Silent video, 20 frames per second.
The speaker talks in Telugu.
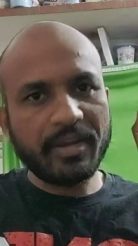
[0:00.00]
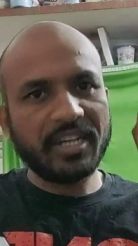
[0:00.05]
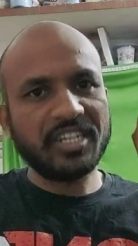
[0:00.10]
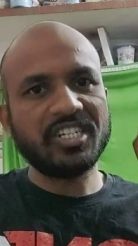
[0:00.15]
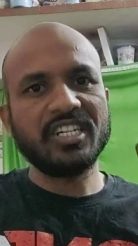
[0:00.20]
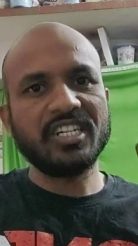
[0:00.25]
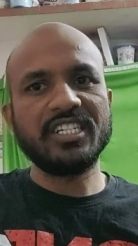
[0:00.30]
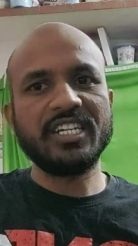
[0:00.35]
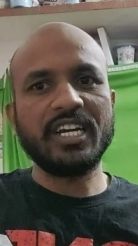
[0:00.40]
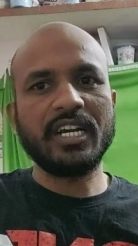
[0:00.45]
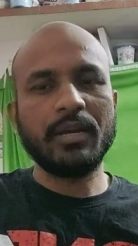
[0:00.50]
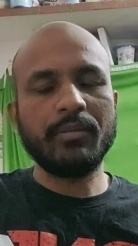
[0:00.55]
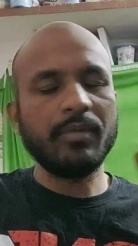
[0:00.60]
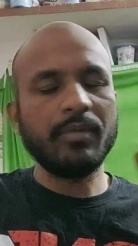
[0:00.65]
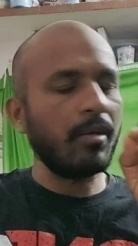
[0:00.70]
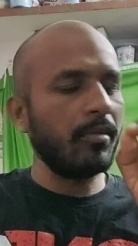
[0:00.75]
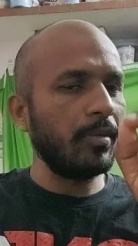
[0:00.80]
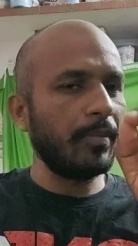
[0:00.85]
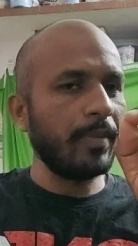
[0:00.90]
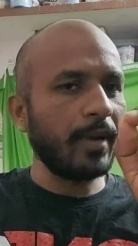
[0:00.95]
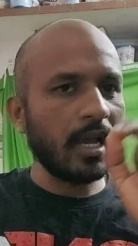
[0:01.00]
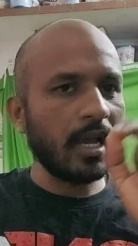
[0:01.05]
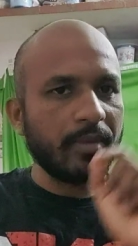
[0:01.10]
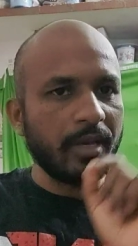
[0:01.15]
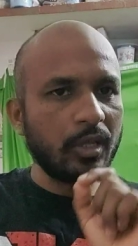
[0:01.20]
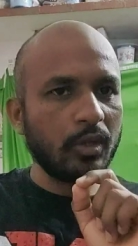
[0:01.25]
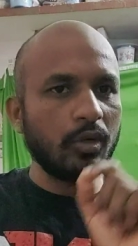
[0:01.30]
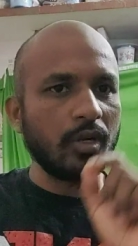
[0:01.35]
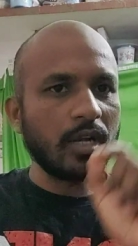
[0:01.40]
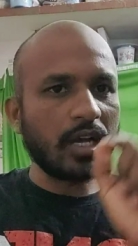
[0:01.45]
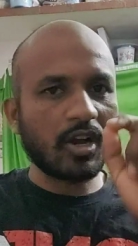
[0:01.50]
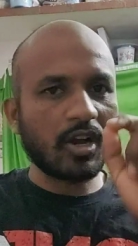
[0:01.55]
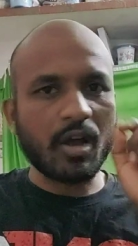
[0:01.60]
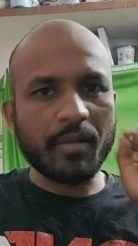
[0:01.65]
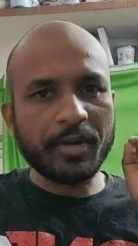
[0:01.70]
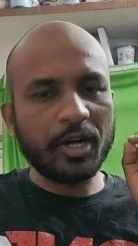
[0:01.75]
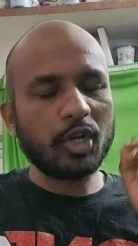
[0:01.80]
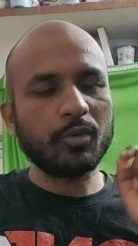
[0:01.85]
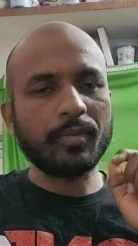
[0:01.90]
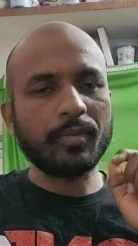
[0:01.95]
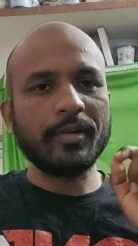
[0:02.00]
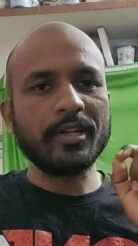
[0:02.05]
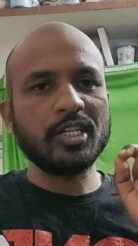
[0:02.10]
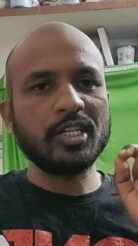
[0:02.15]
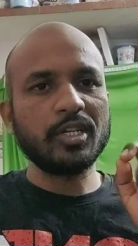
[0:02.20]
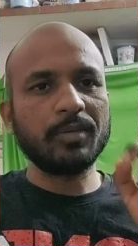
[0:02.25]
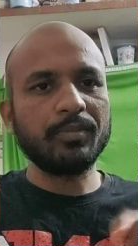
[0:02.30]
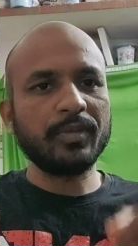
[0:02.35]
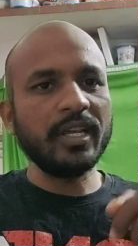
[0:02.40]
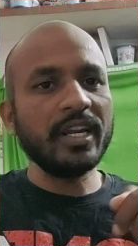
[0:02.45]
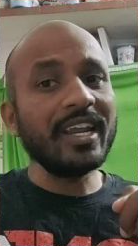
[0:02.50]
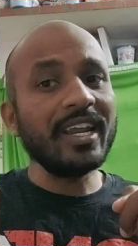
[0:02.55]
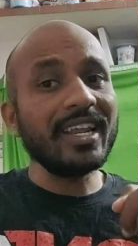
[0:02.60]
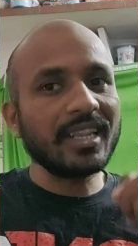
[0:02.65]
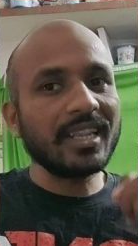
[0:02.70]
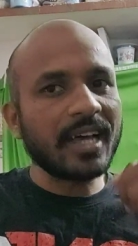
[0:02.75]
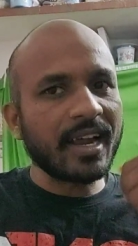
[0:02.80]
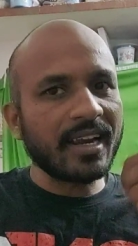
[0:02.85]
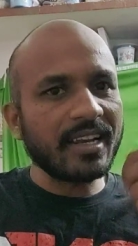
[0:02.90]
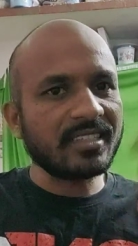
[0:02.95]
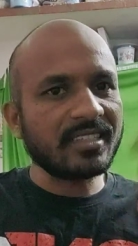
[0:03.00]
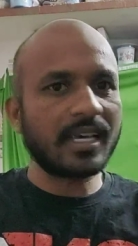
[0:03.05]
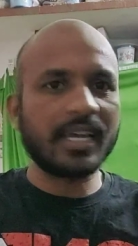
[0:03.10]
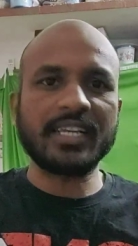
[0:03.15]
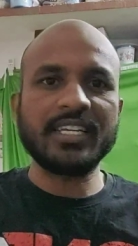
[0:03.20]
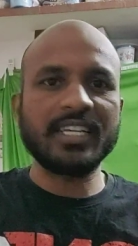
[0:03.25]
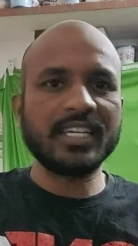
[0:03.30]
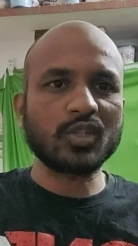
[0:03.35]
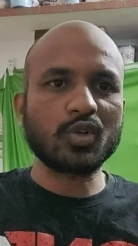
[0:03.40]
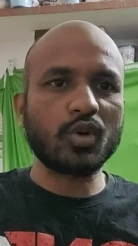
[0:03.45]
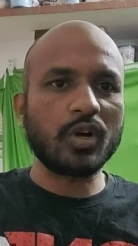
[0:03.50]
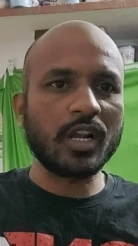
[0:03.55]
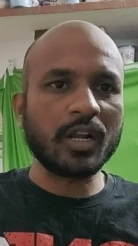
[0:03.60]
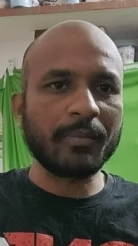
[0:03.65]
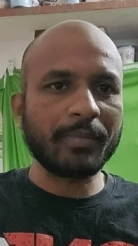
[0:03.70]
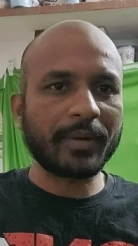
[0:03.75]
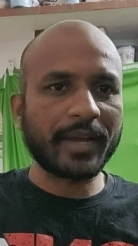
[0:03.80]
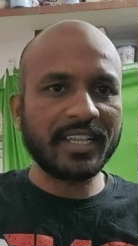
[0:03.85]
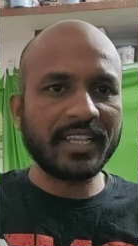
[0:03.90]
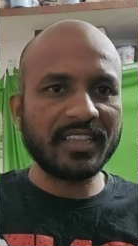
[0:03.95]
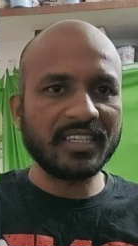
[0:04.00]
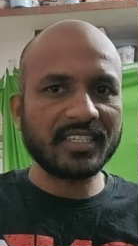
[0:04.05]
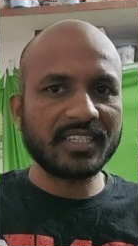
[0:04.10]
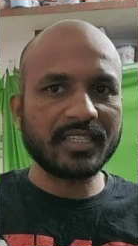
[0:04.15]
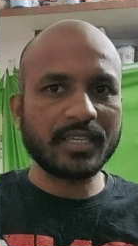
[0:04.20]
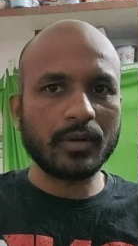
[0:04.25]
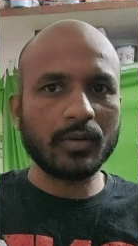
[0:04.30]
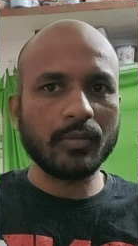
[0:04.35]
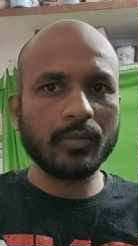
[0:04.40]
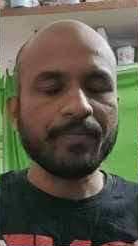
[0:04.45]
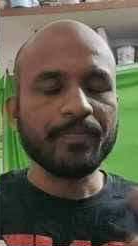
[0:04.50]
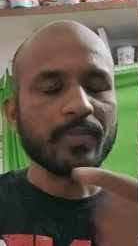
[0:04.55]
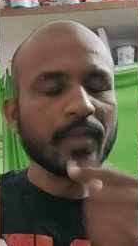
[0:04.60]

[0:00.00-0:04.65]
మెన్షన్ చేయండి మీ అభిప్రాయం ఏందో నా కామెంట్ రూపంలో చెప్తే నేను దాన్ని సెర్చ్ చేసుకోవడానికి ప్రయత్నిస్తాను